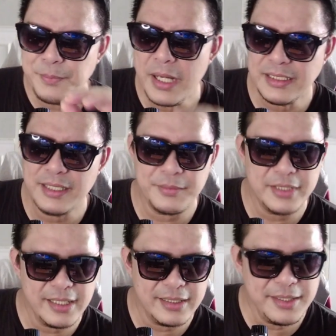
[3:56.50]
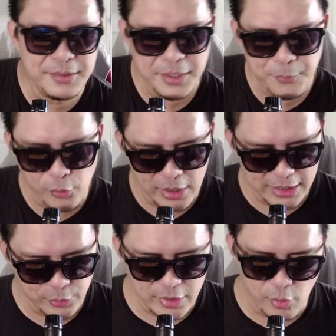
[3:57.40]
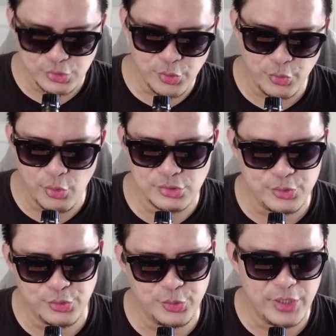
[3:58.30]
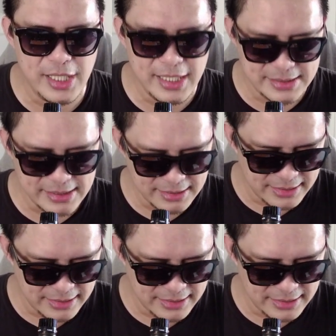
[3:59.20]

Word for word: banget kan dia dia dia pukulan itu ada ghost note ghost note juga guys ya